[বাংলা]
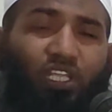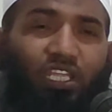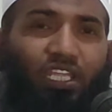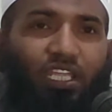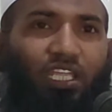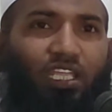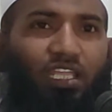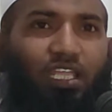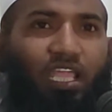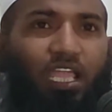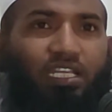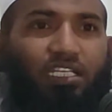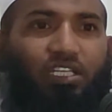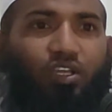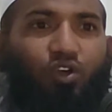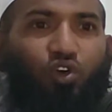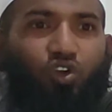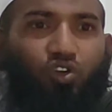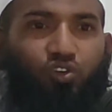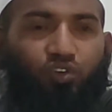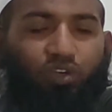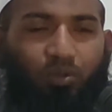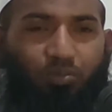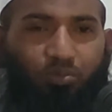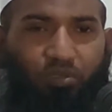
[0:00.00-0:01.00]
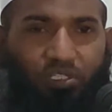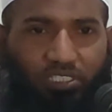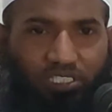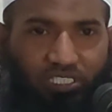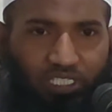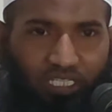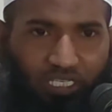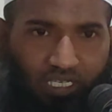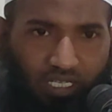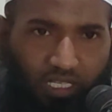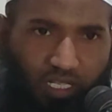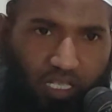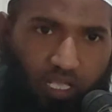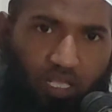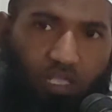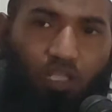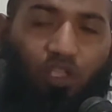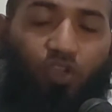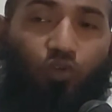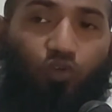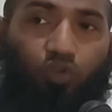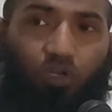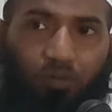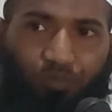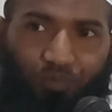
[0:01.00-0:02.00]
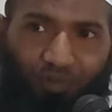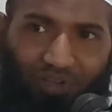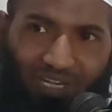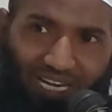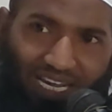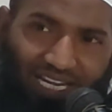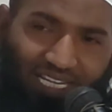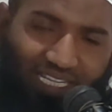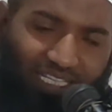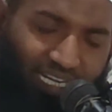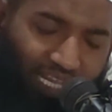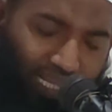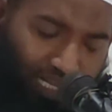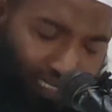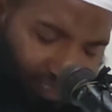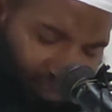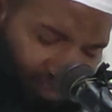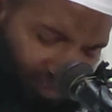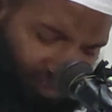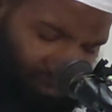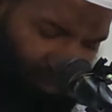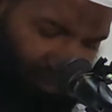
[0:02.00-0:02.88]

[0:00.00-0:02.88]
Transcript: উনি একটা ঘটনা বলছেন উনি মোল্লার ট্যাক